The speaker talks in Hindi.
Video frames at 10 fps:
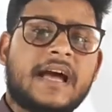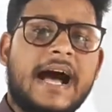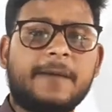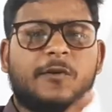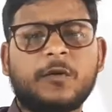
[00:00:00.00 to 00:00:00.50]

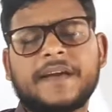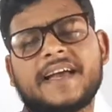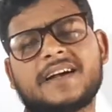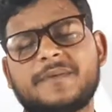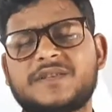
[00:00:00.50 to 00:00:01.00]
आप लोगों ने
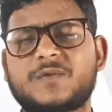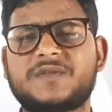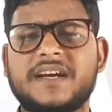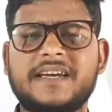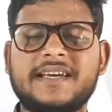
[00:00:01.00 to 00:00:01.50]
क्या कभी
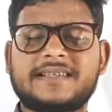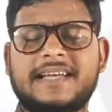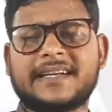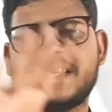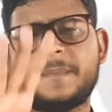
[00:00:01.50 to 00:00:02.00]
सोचा कि इस
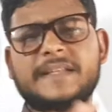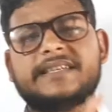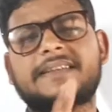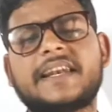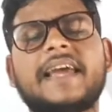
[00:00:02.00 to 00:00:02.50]
धरती पर
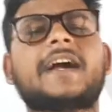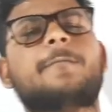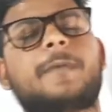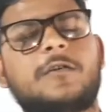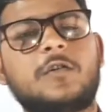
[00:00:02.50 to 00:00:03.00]
जितने
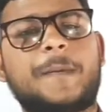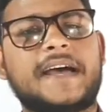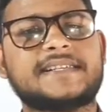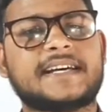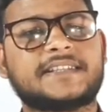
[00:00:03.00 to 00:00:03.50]
कंपाउंड
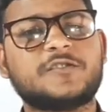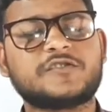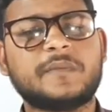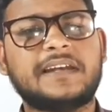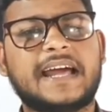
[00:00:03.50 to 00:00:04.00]
पाए जाते हैं
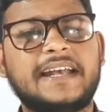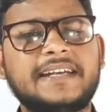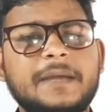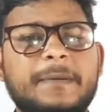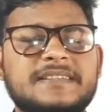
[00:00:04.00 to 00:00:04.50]
उसमें
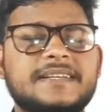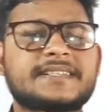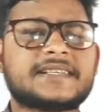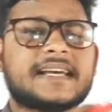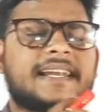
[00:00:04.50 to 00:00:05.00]
नाइन्टी परसेंट
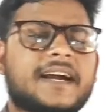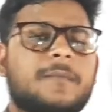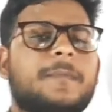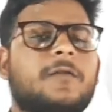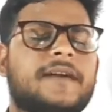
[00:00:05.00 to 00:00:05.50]
से ज़्यादा
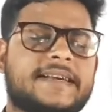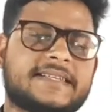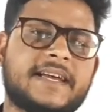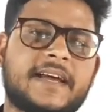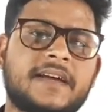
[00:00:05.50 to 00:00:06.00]
कंपाउंड
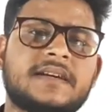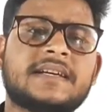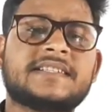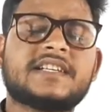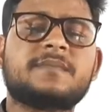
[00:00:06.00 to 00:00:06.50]
ऐसे हैं
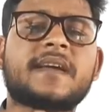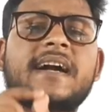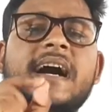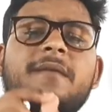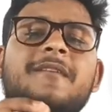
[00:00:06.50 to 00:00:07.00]
जिसमें
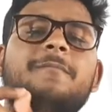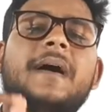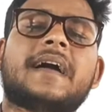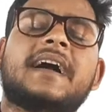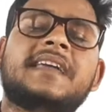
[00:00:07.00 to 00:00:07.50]
कार्बन
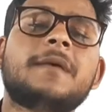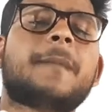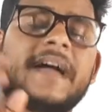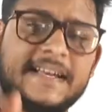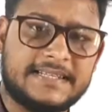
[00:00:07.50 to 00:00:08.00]
पाया ही
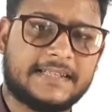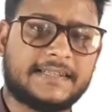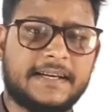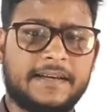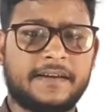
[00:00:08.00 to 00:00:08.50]
पाया
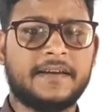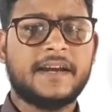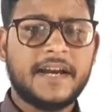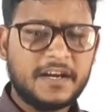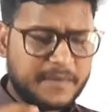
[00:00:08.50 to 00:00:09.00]
जाता है
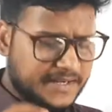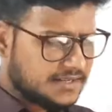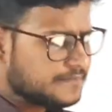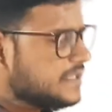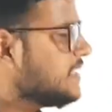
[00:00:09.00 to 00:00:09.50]
इट मीन्स
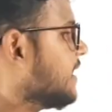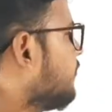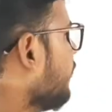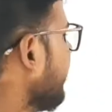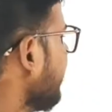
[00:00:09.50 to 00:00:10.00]
हम सीधे
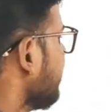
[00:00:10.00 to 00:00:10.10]
बोले